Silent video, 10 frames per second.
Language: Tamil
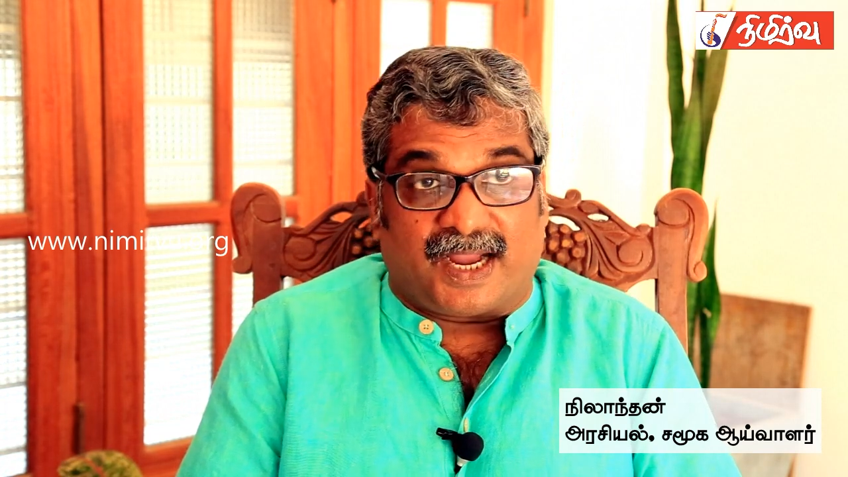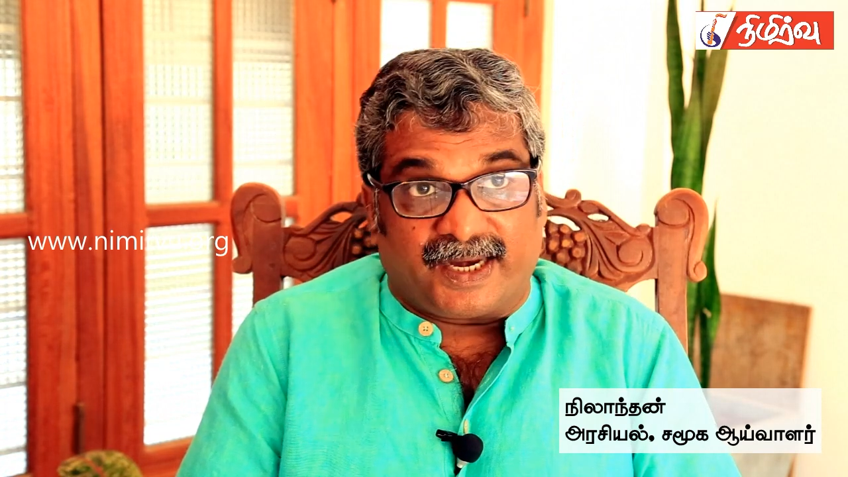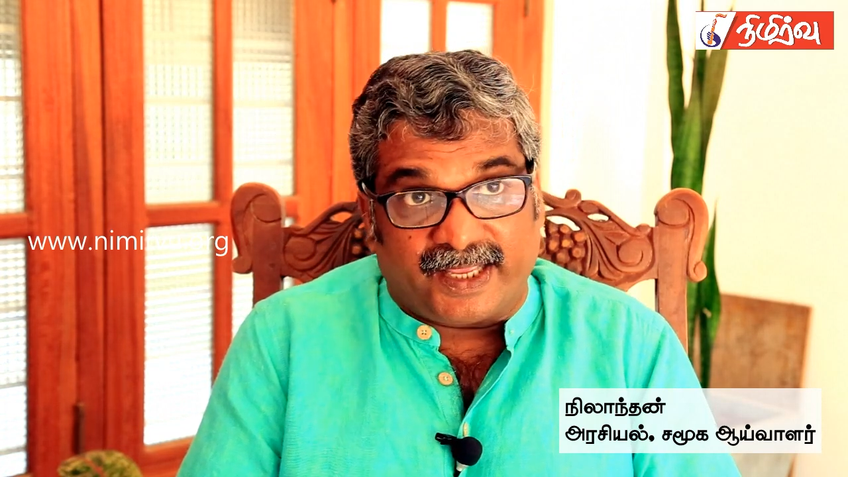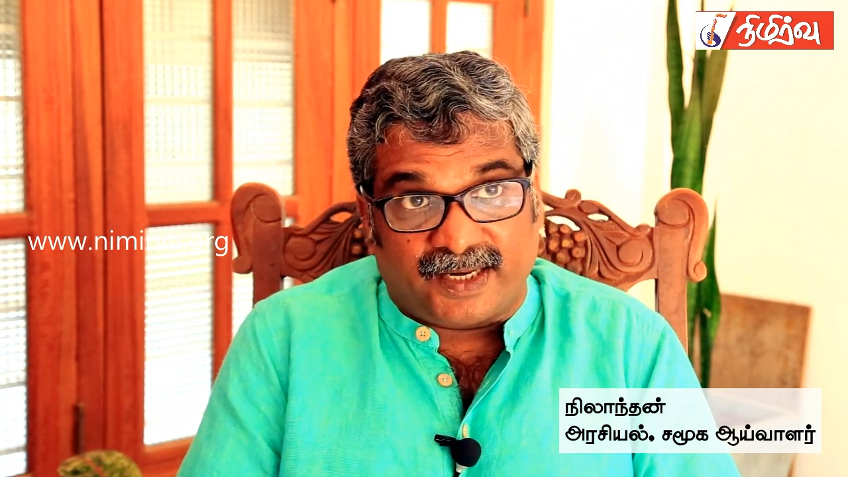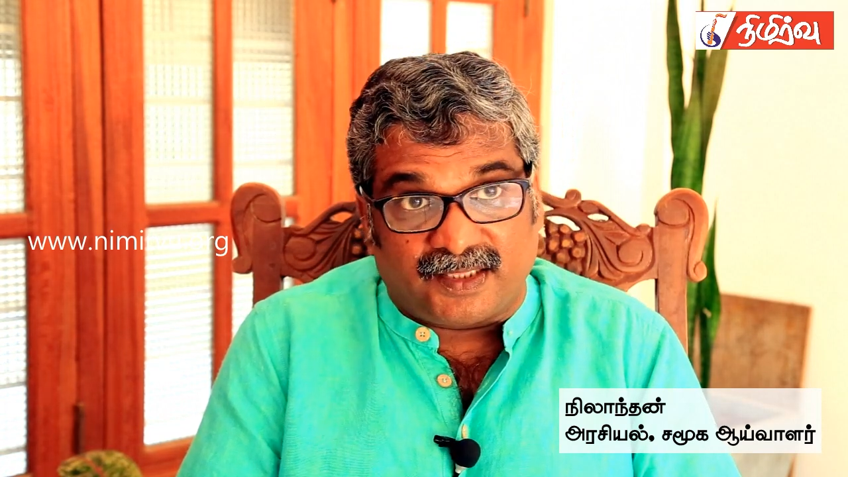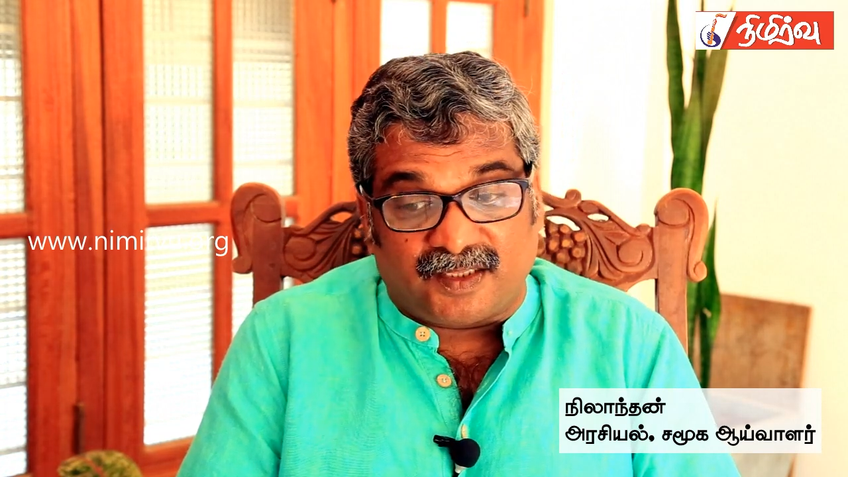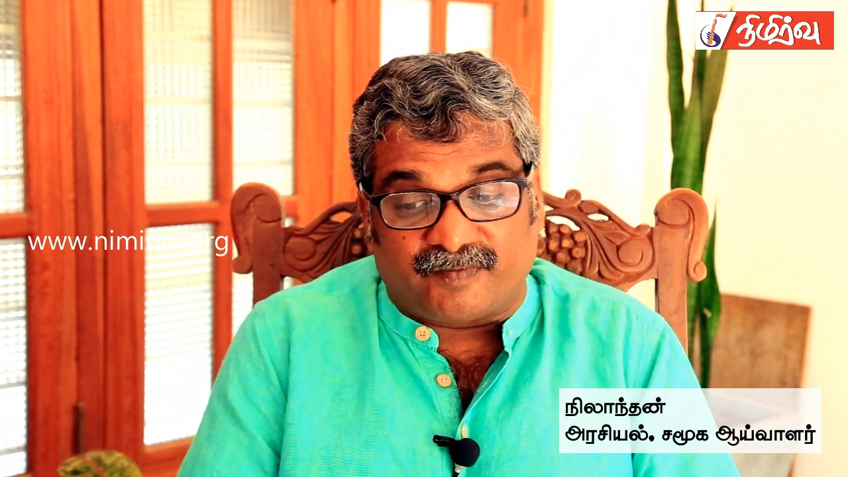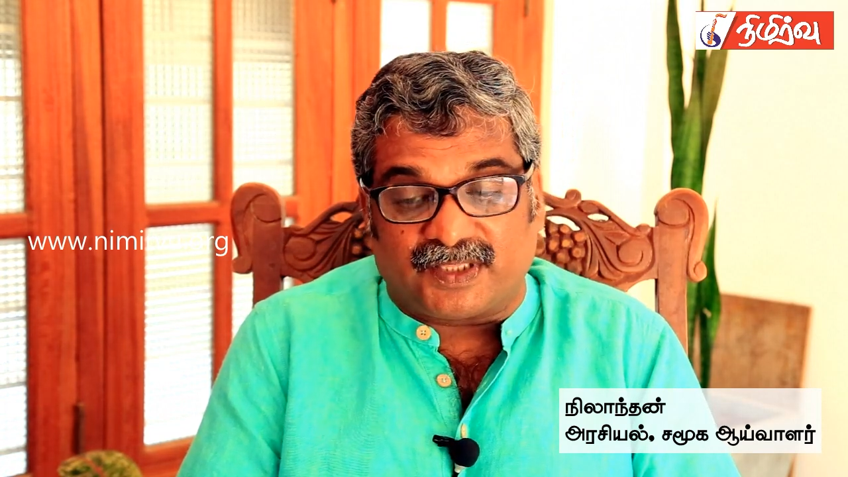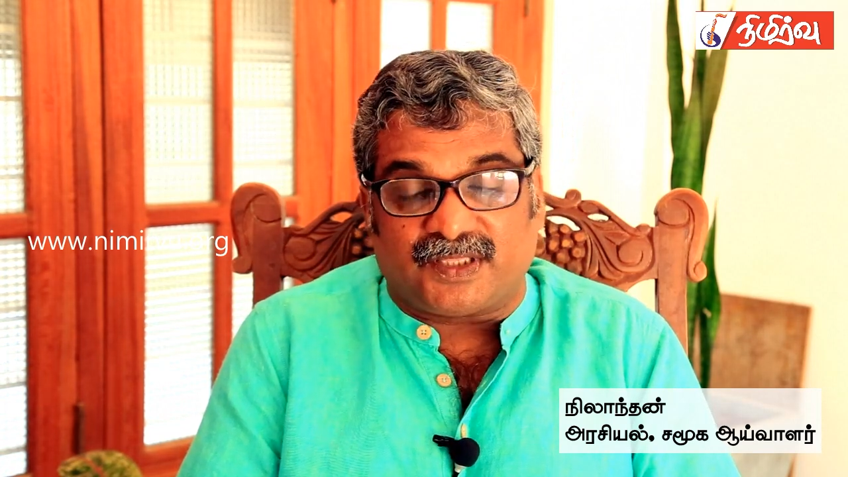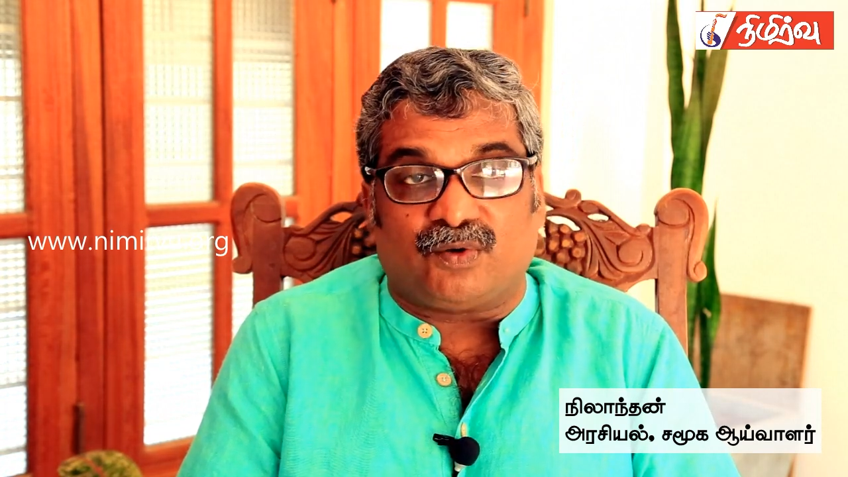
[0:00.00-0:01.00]
அங்கிருந்து
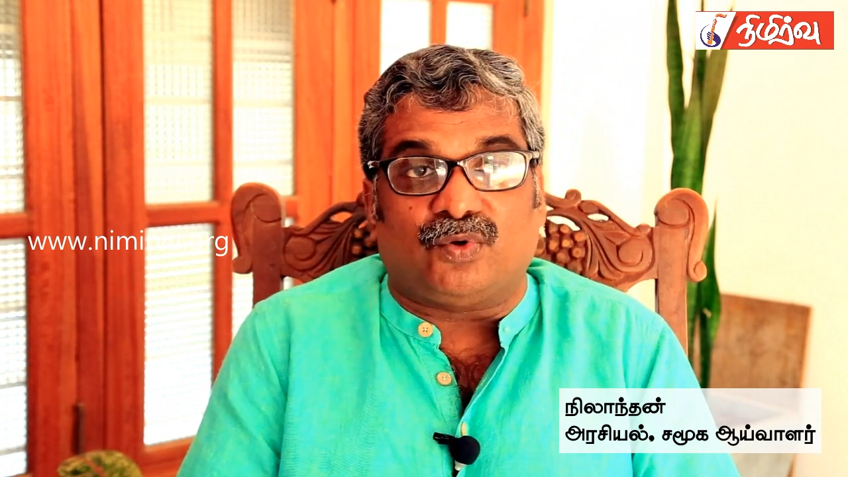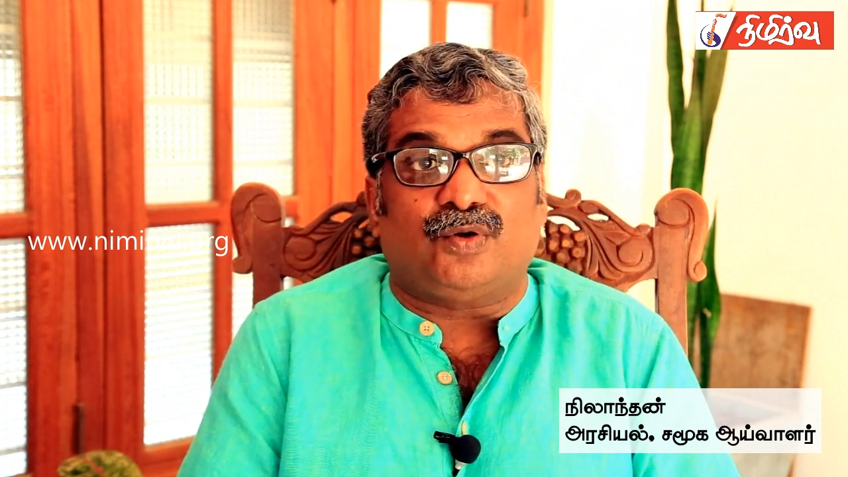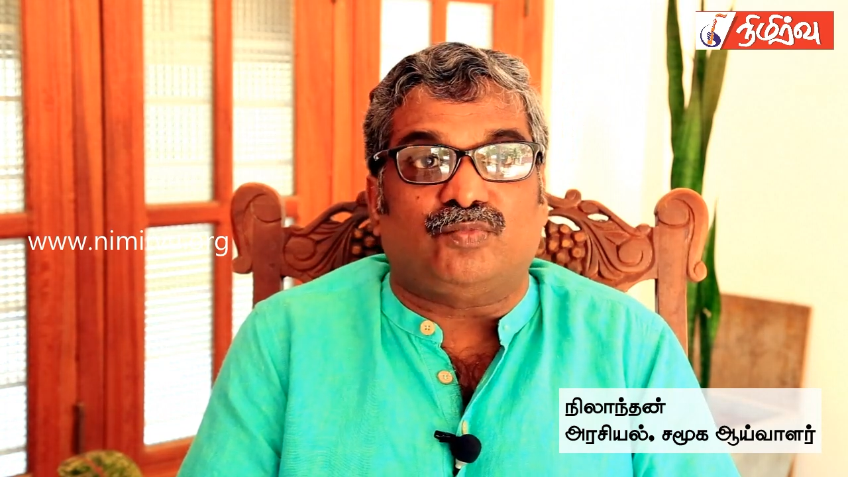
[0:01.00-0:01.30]
வந்த ஒரு